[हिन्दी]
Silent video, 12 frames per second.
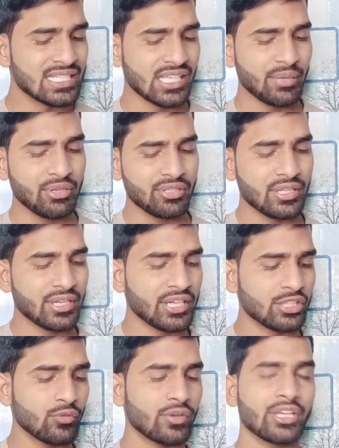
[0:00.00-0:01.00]
सेम इस
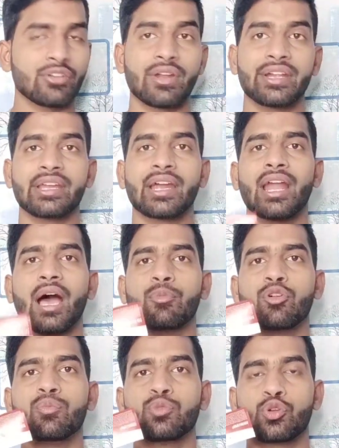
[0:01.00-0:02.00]
तरीके से वन ईयर वारंटी कार्ड
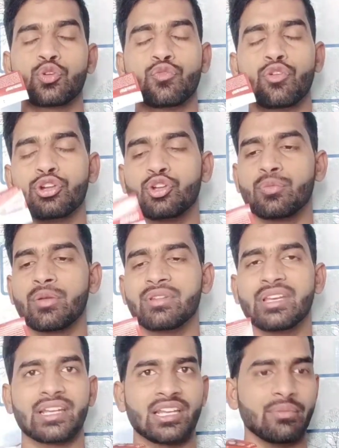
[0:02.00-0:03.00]
आपको टू फोर टू में भी
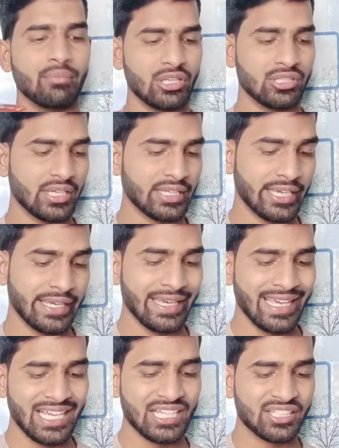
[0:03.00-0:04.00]
देखने के लिए मिल जाएंगे
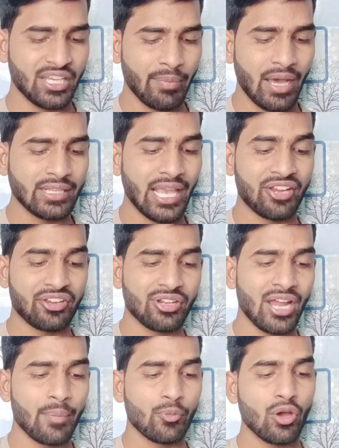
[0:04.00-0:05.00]
इसके बाद
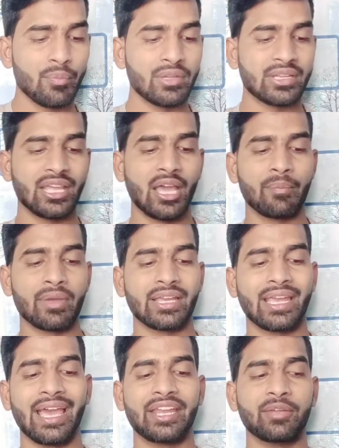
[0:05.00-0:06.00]
एक्स्ट्रा आपको अब मिलता है यहाँ पे
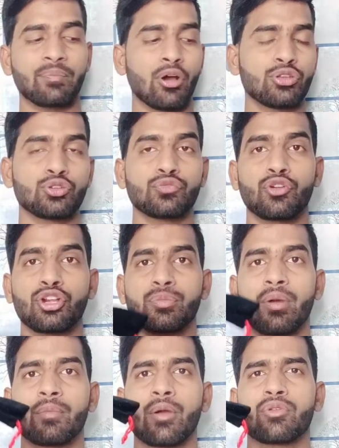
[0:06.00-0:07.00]
कैरी पाउच टू फोर्टी
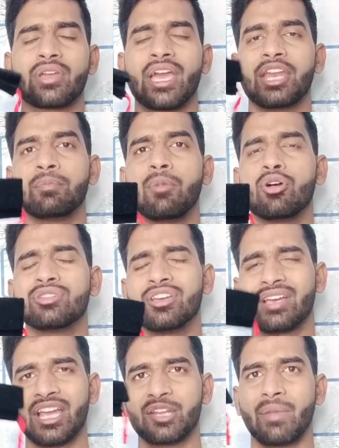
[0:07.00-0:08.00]
में आपको कैरी पाउच या
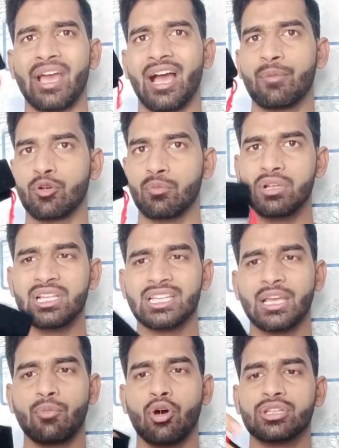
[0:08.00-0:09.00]
कैरी बैग आपको मिल
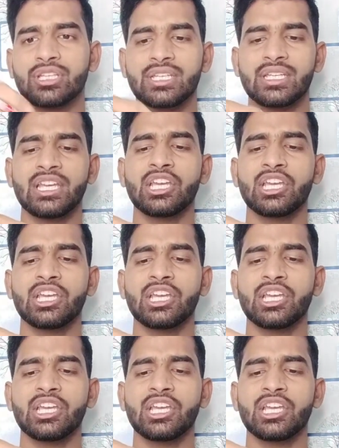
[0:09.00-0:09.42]
जाता है बहुत ही